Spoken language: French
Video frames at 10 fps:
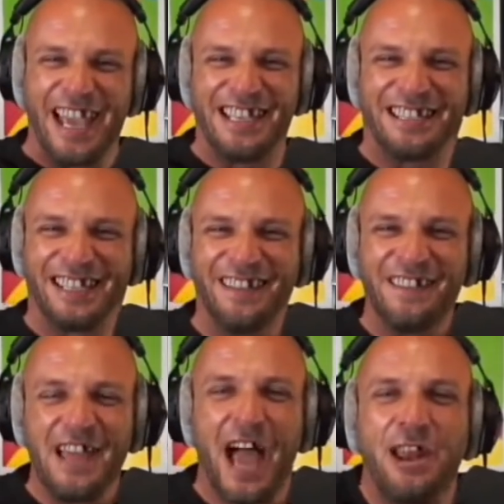date
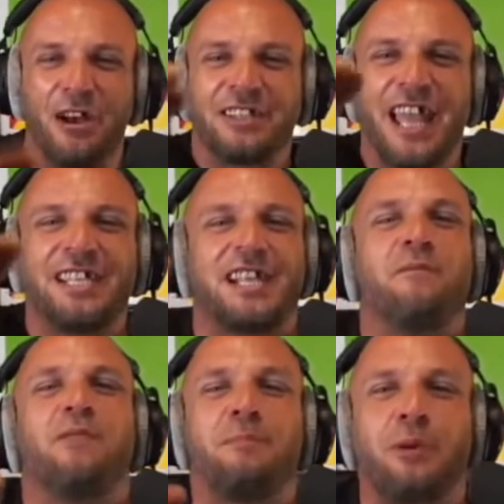Alors, date,
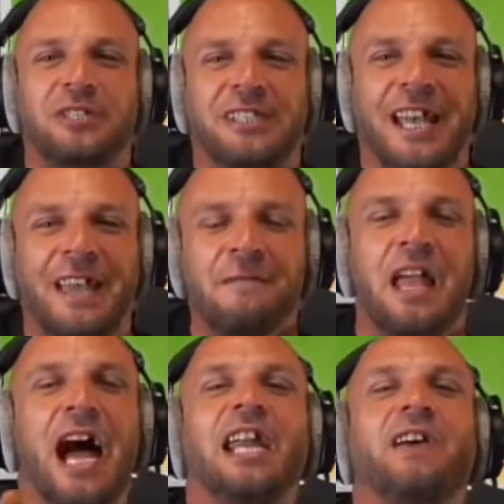ça me fait penser
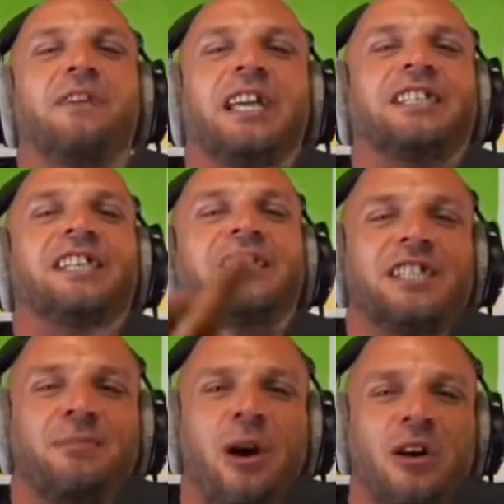à la vérité
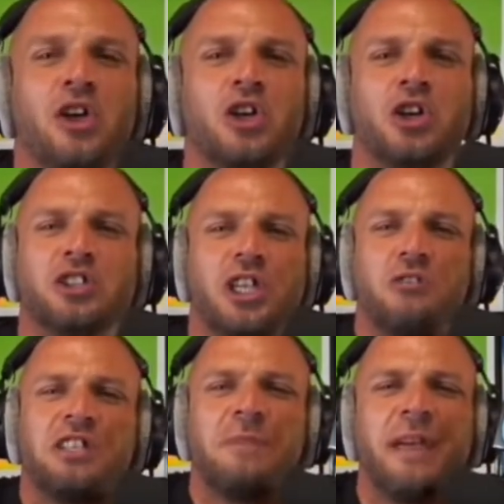si je mens. Quand
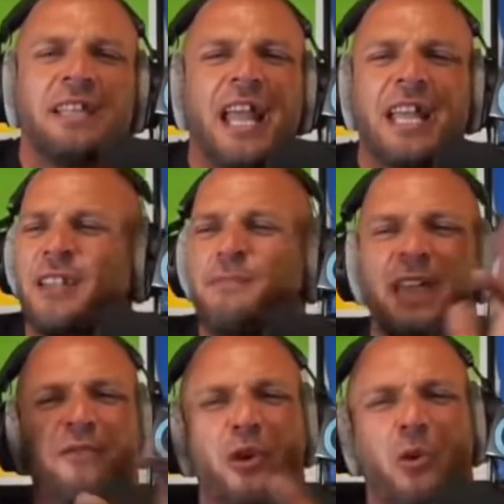il lui dit mais date,
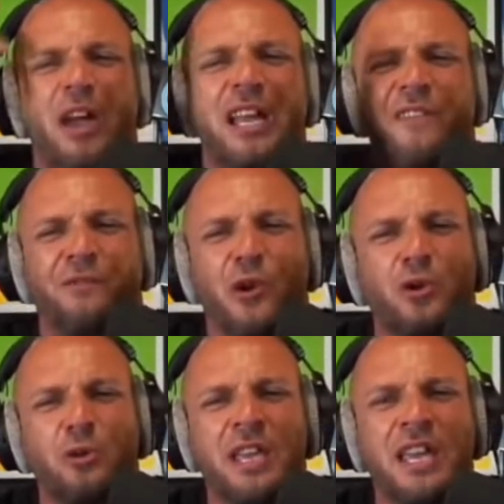mais il veut quoi Il est fou,
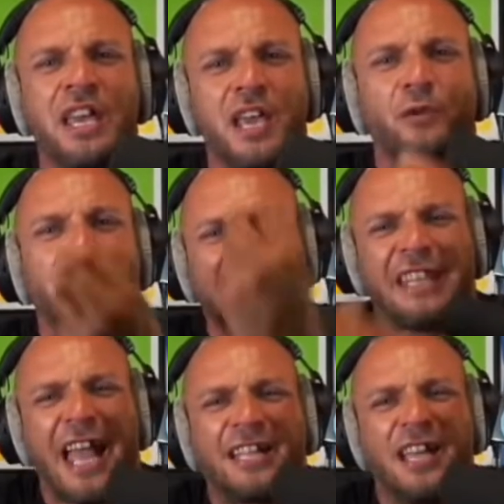lui. Il veut des
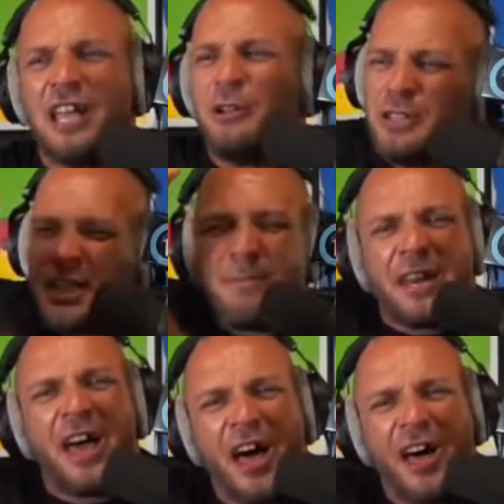dates. Il lui dit
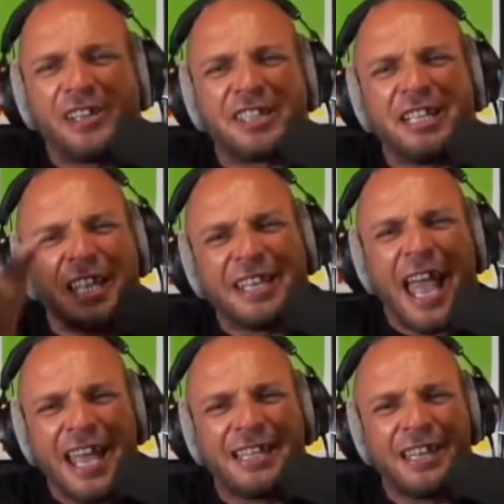mais non, c'est des
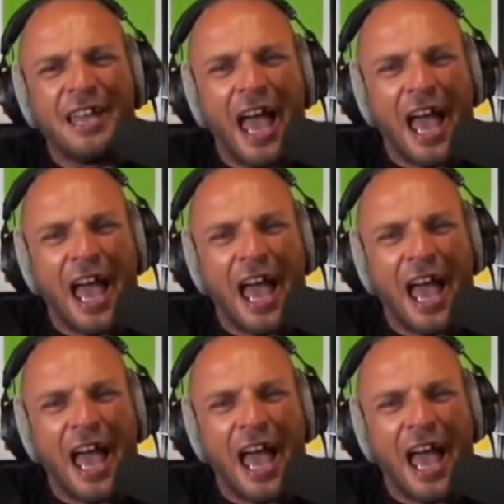dates.